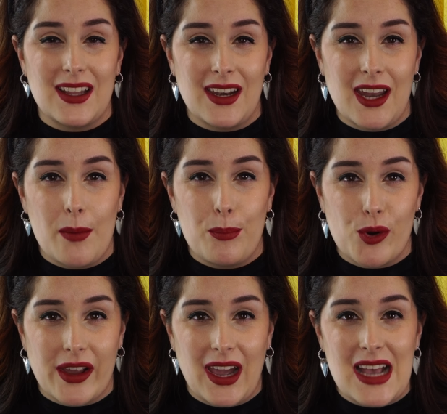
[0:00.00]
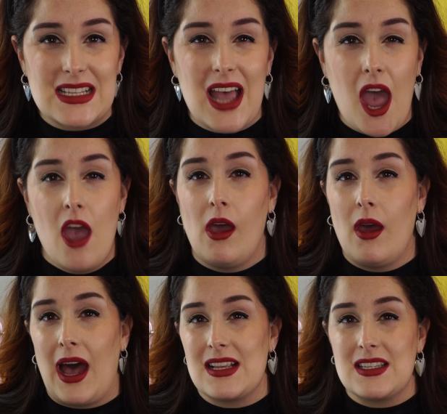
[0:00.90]
que tenía por casa,
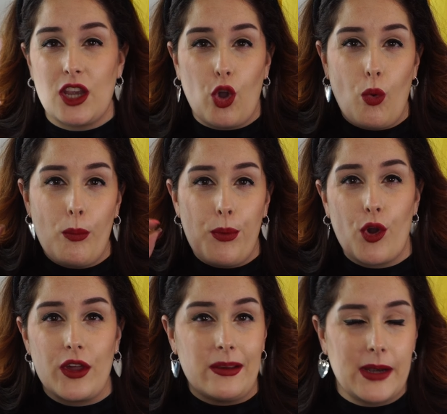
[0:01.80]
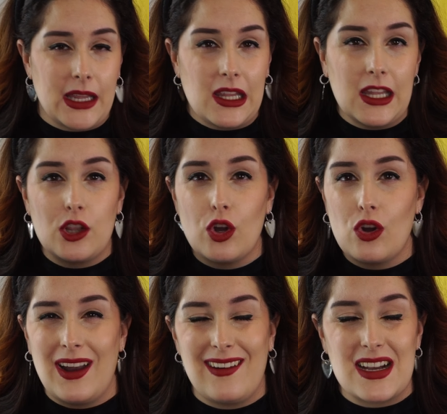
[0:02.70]
así con un poco de
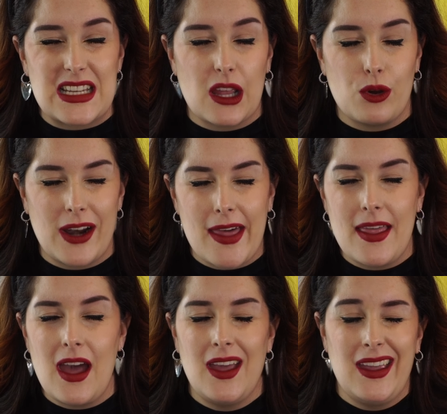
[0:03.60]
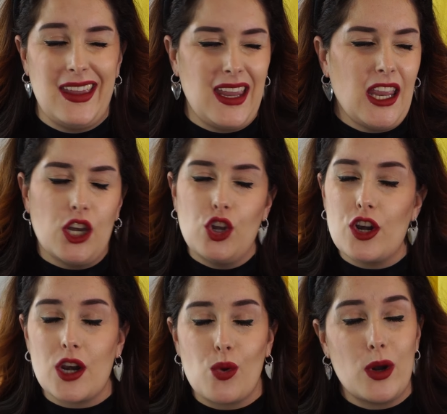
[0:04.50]
brillito, con la base dorada y
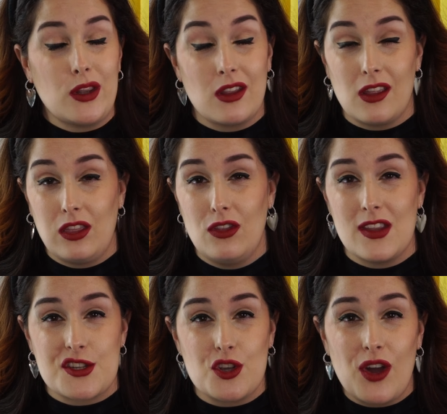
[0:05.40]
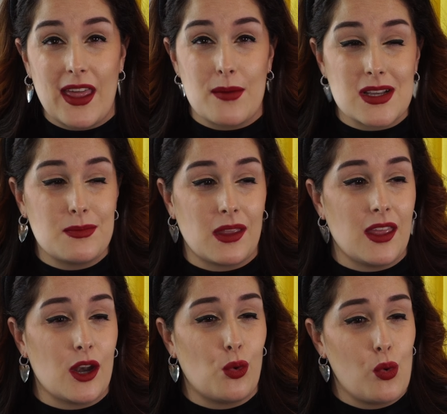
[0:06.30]
no recuerdo de dónde son, además me
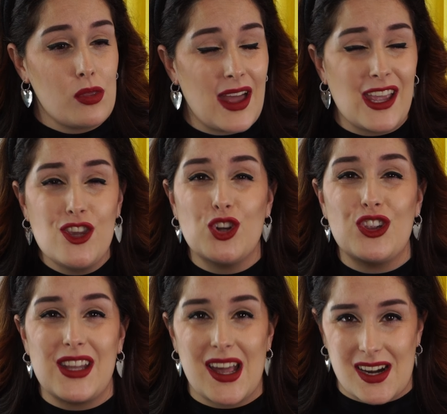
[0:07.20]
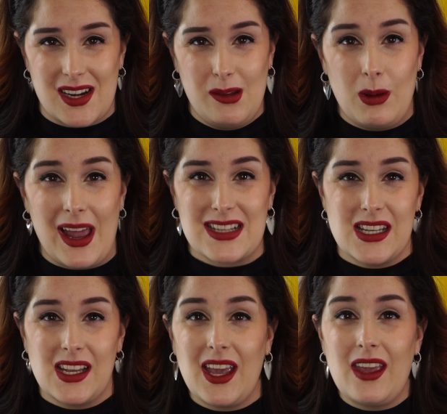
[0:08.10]
hicieron un daño terrible,
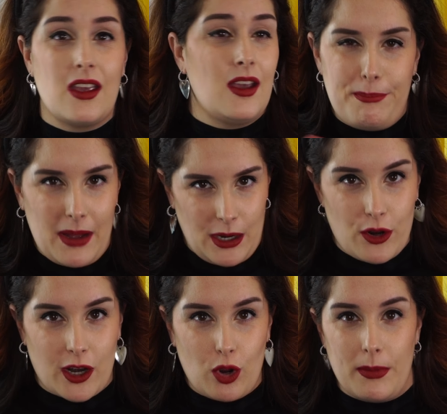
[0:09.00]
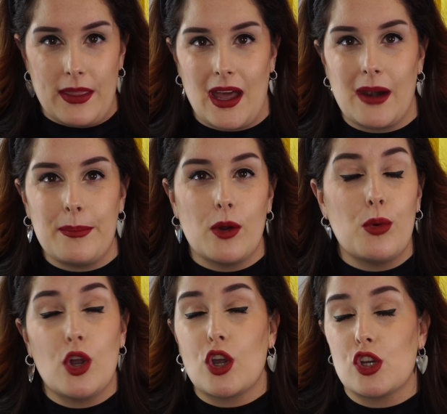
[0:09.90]
así que para no recomendar, pero
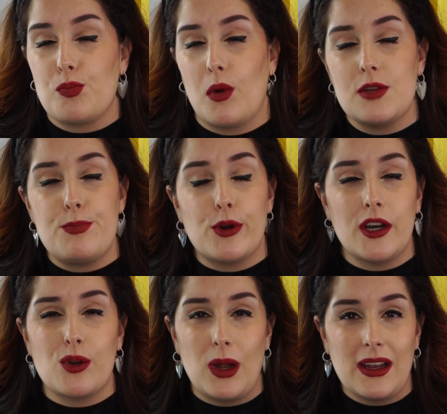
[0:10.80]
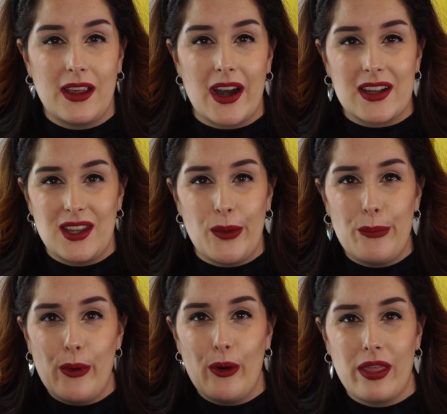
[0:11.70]
bueno, que os podéis poner cualquier
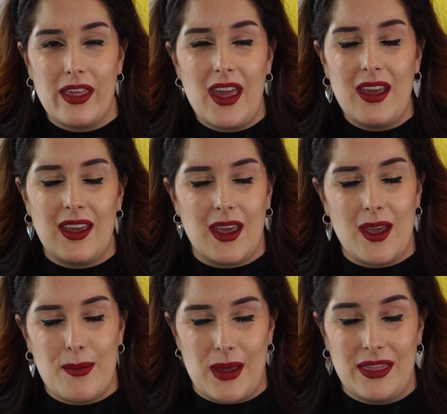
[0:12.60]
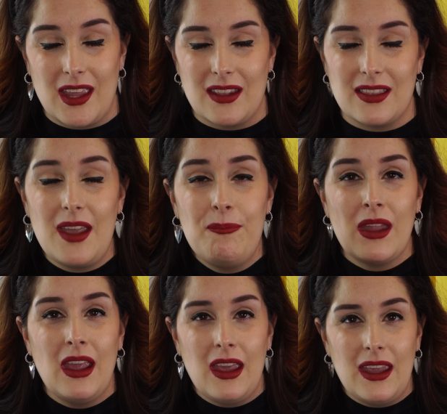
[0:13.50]
tipo de eh, pendiente.
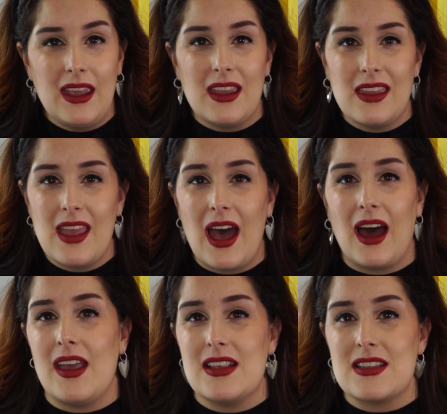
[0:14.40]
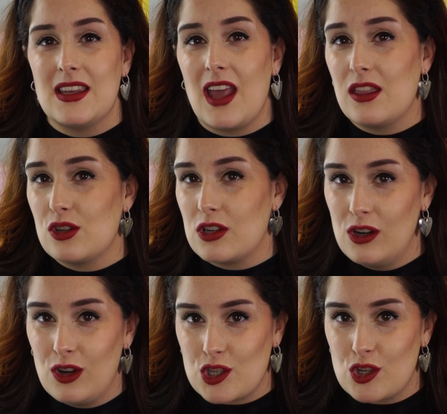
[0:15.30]
Y ya enseñados
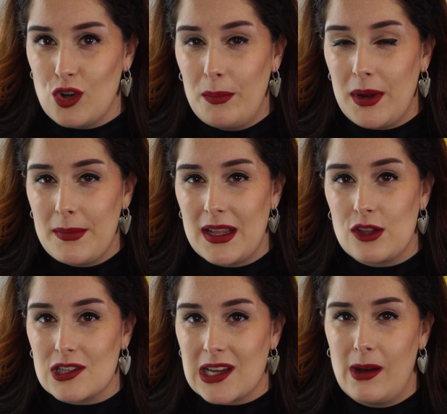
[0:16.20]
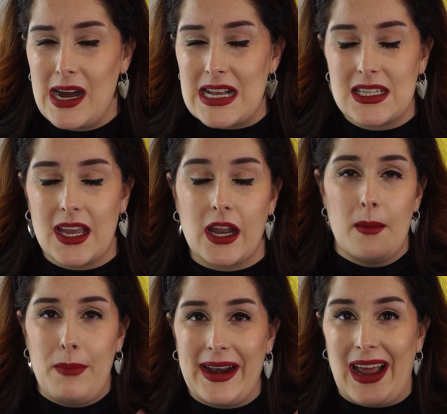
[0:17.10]
los complementos que van a ser
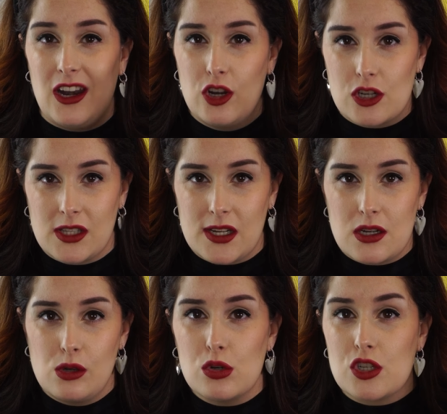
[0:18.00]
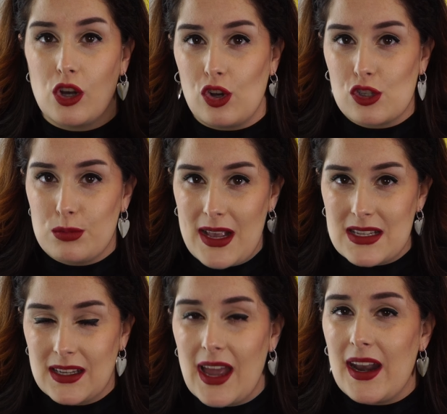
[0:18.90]
para los tres looks, os voy a
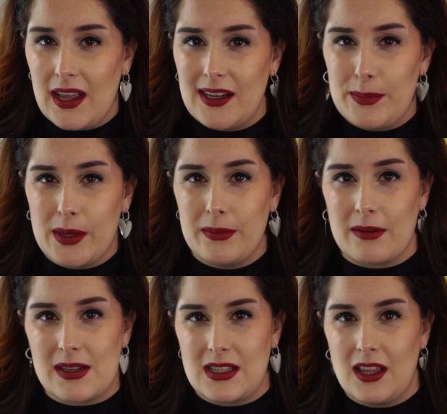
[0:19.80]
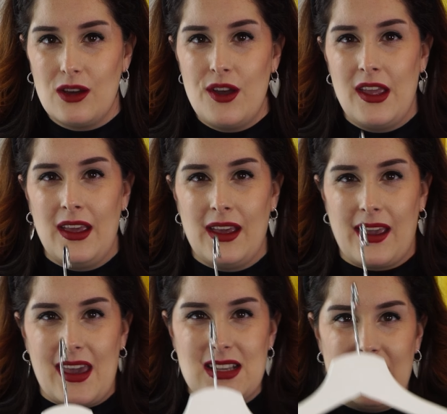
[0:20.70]
enseñar el primer vestido,
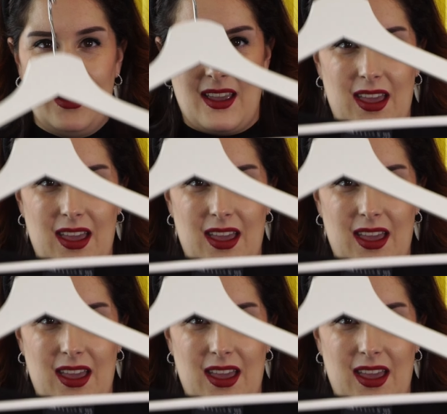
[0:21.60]
que es